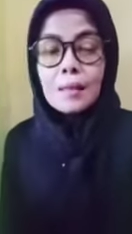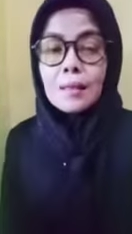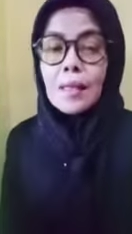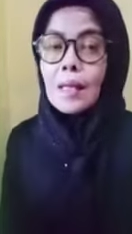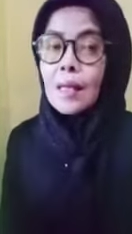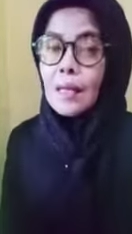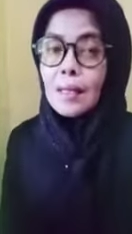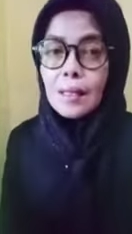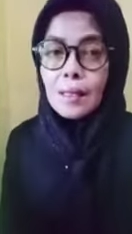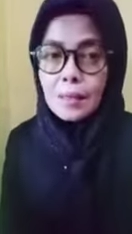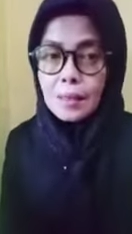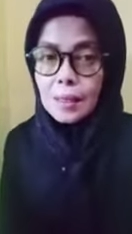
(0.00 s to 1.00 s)
saya
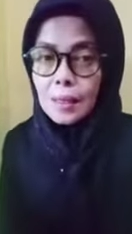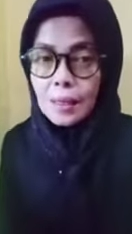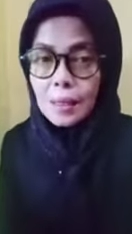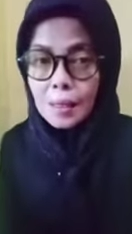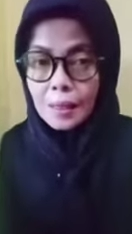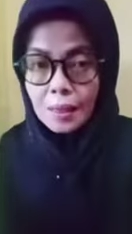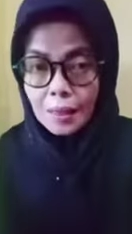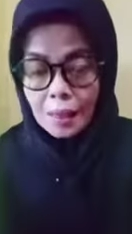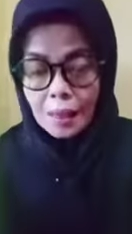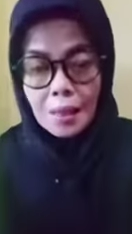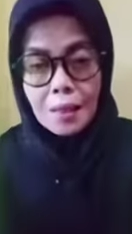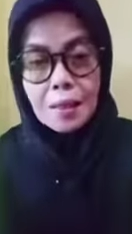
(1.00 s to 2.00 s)
ingin
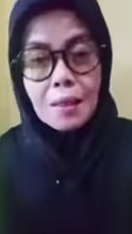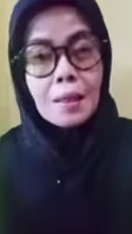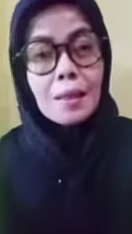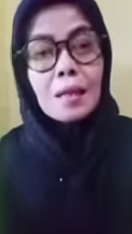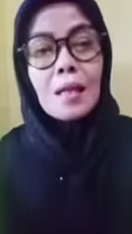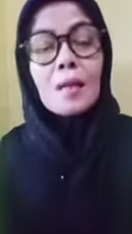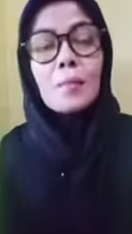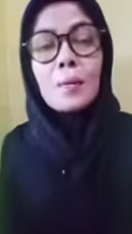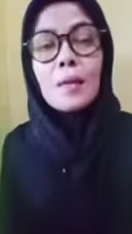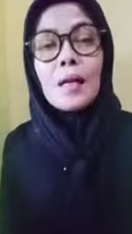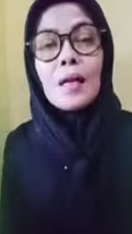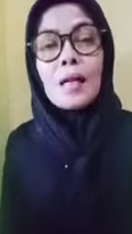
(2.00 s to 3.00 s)
cerita tentang
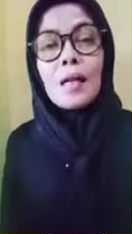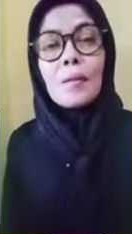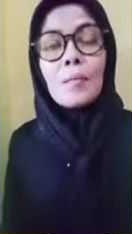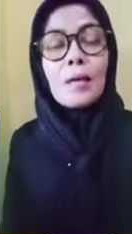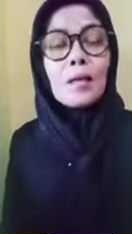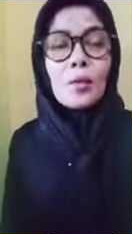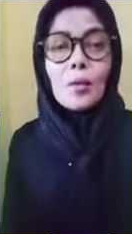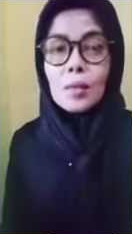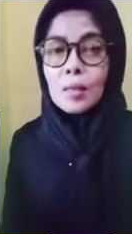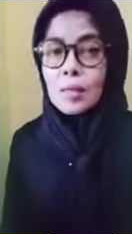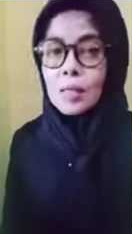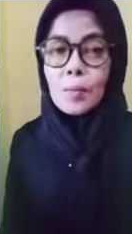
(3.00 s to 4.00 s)
pengalaman
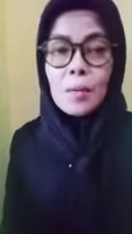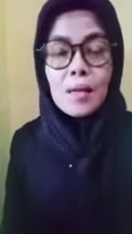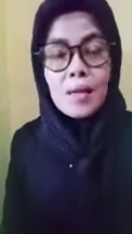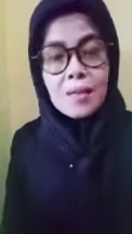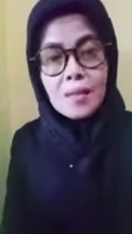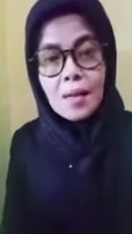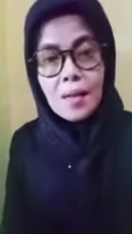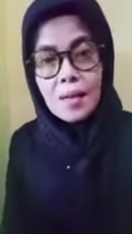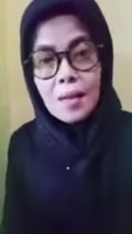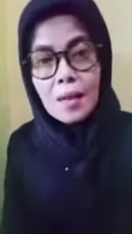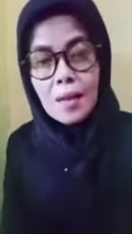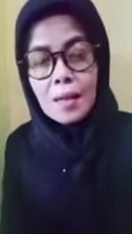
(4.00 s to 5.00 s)
kondisi badan
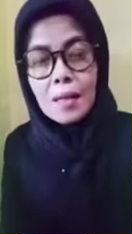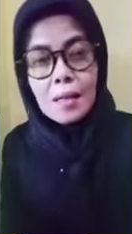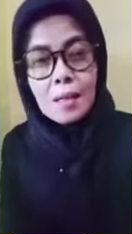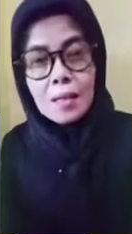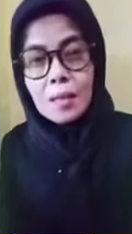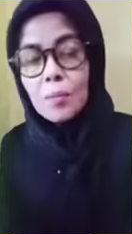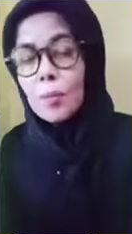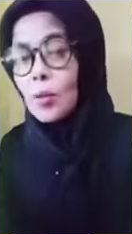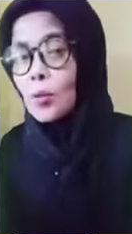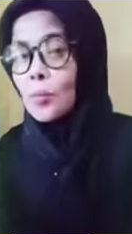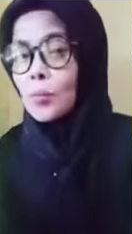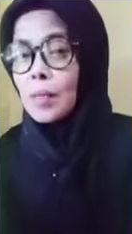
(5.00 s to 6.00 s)
saya.
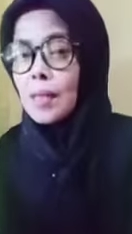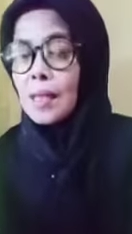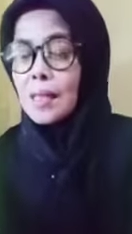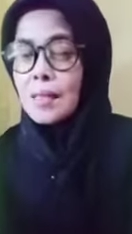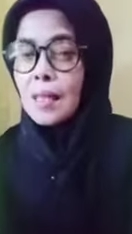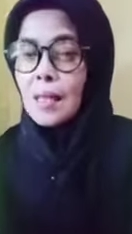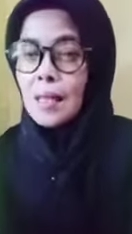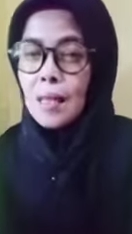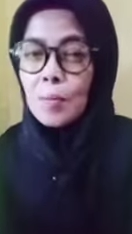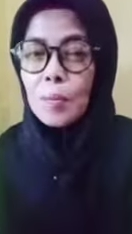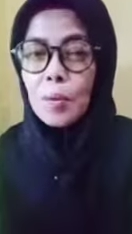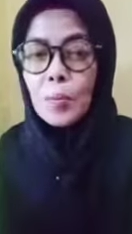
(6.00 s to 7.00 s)
Sebelumnya
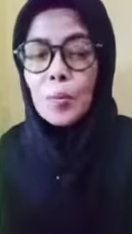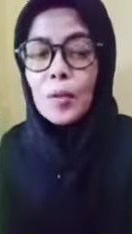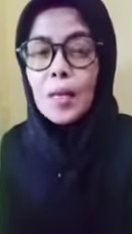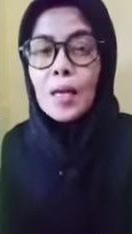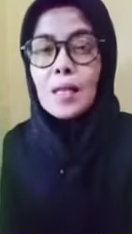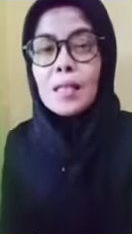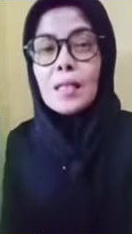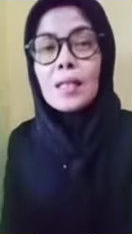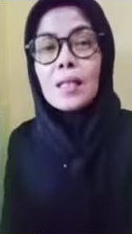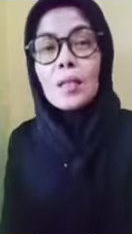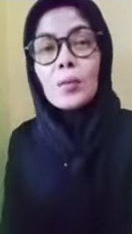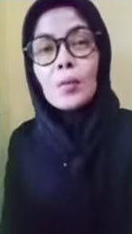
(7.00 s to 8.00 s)
saya mempunyai
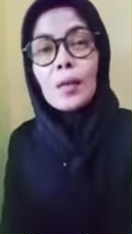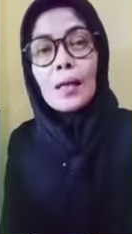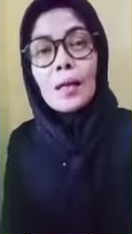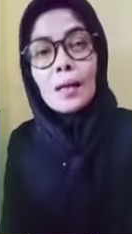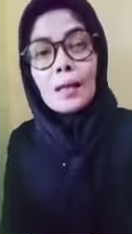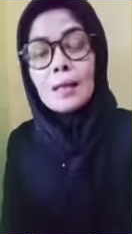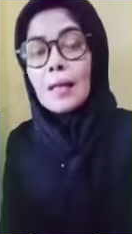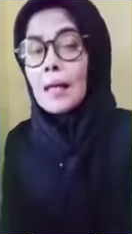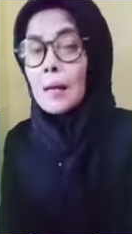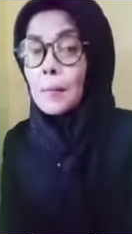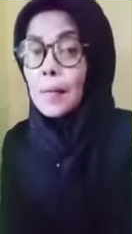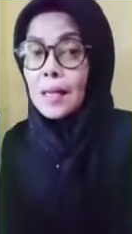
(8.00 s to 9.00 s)
keluhan
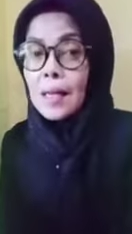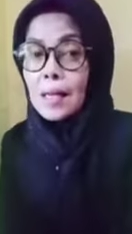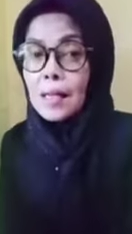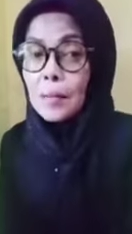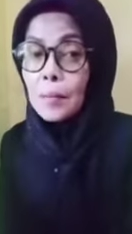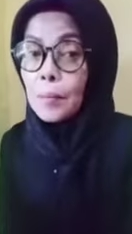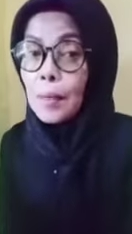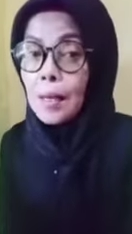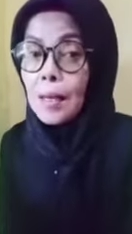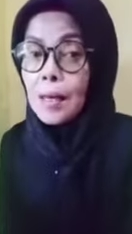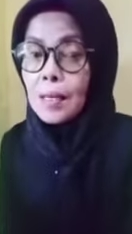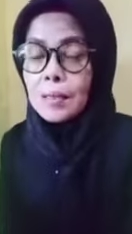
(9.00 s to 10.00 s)
badan
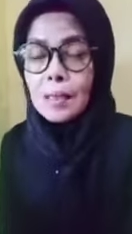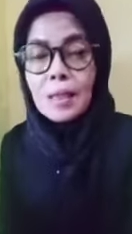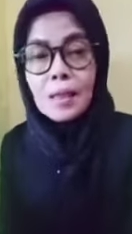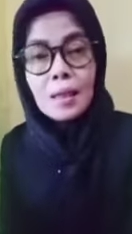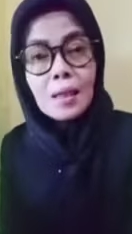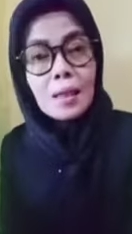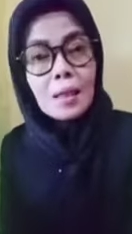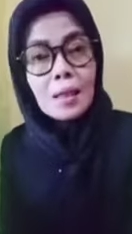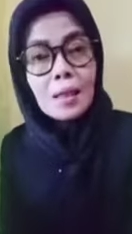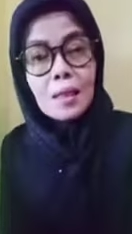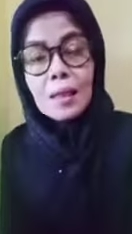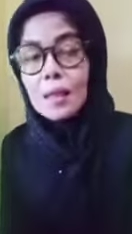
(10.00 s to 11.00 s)
lemas,
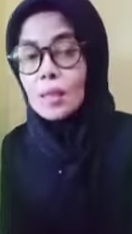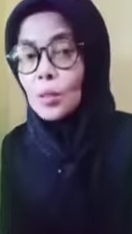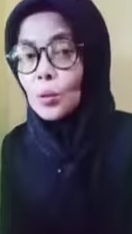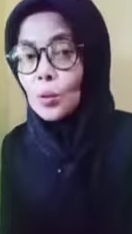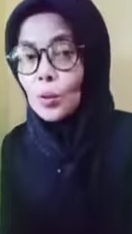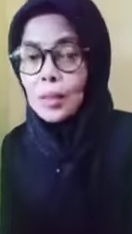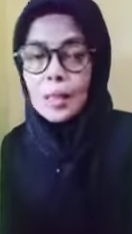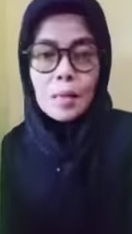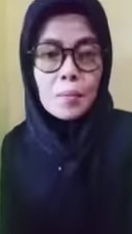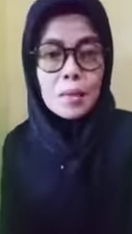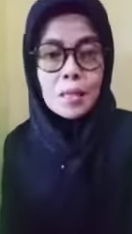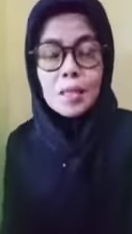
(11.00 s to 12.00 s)
letih, lesu,
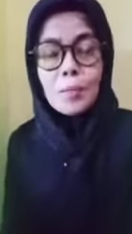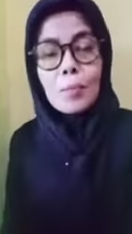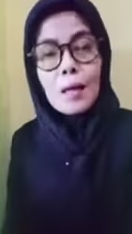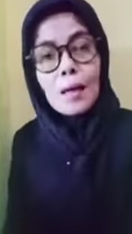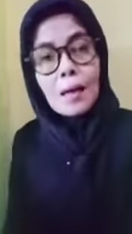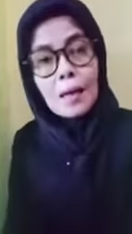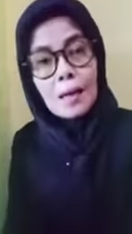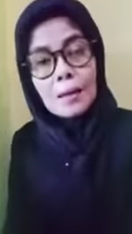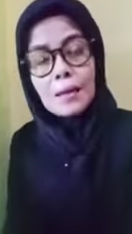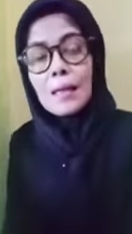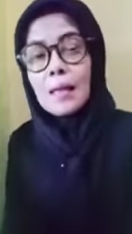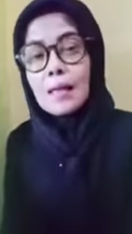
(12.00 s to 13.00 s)
tidak bersemangat.